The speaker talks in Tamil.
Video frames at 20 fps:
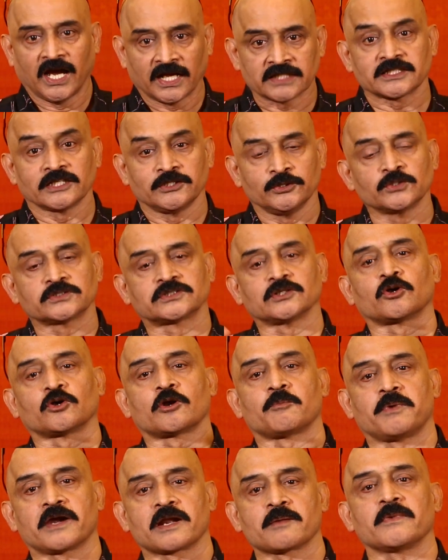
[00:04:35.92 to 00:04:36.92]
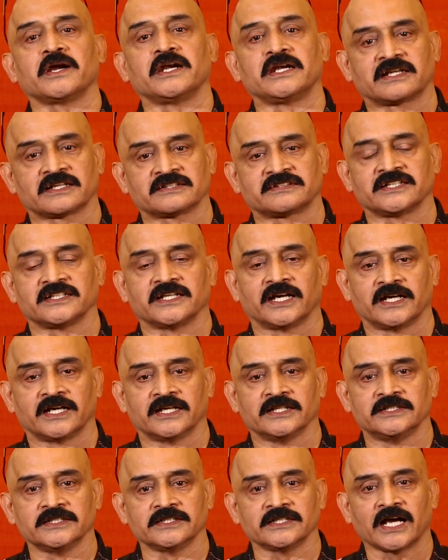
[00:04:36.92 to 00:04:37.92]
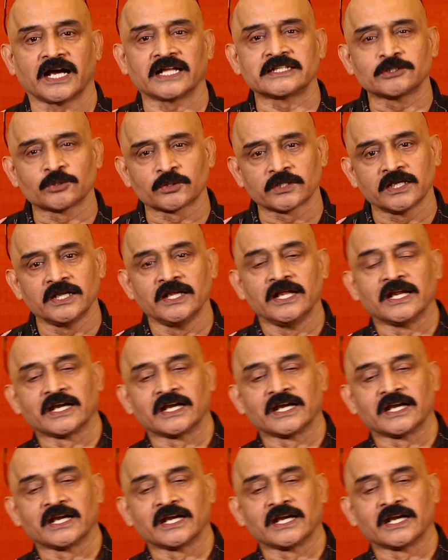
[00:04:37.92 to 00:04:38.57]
அந்த நியூஸை ஒரு படமாக இன்ட்ரெஸ்டிங்காக எடுத்து அதுக்கு ஒரு